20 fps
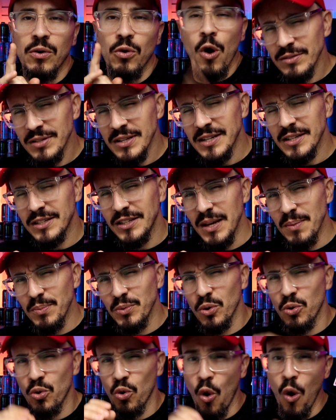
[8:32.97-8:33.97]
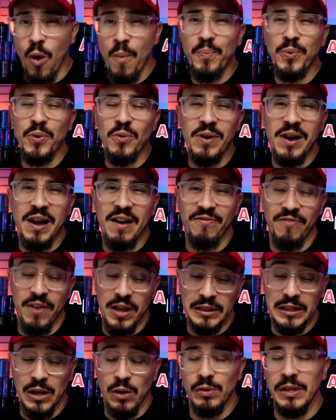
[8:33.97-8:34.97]
não seja tímido, compre um
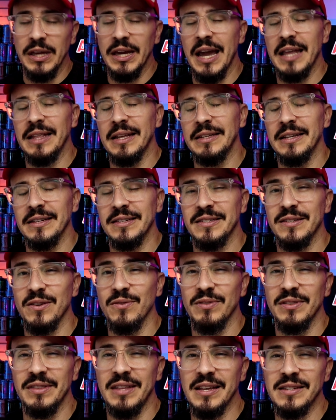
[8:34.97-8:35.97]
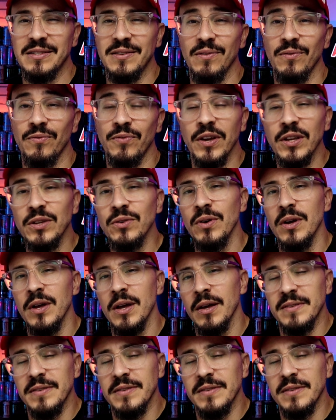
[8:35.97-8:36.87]
café, tem um link aí na descrição desse vídeo.